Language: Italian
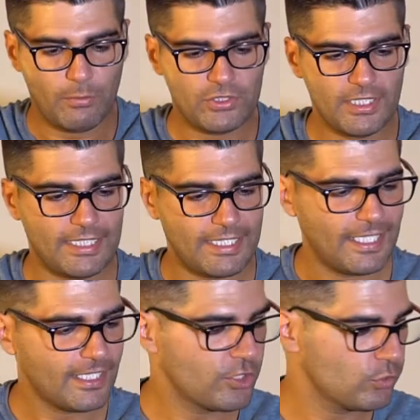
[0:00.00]
borsetta che
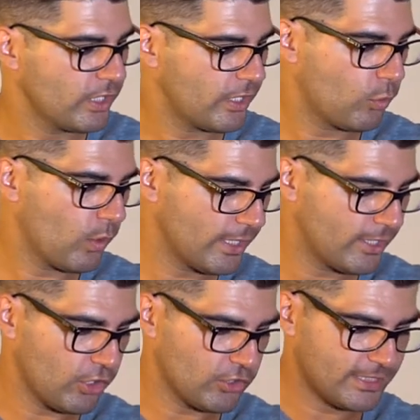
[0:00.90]
racchiude
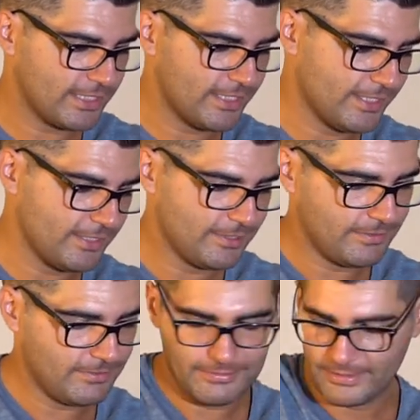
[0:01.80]
qualcosa di
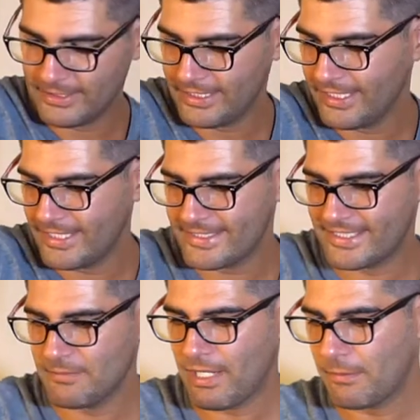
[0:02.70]

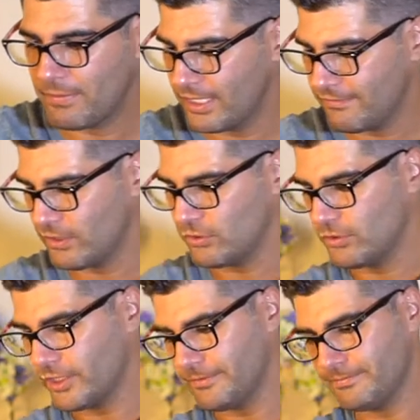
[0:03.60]
inestimabile
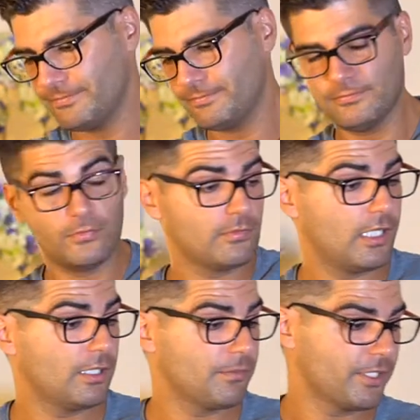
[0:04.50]
valore,
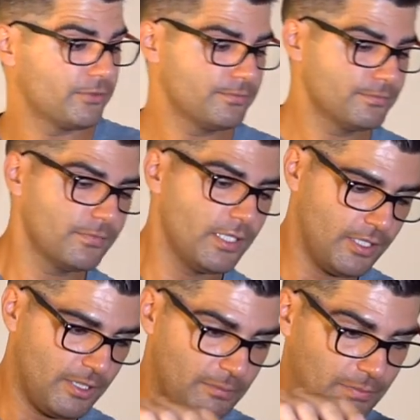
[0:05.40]
almeno
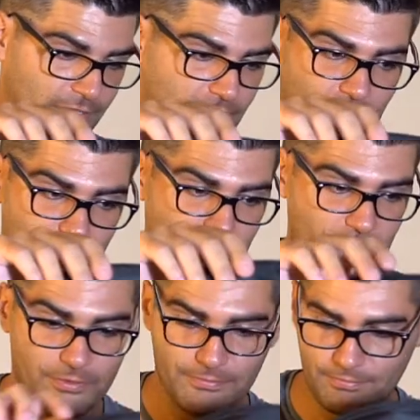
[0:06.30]
per chi fa video.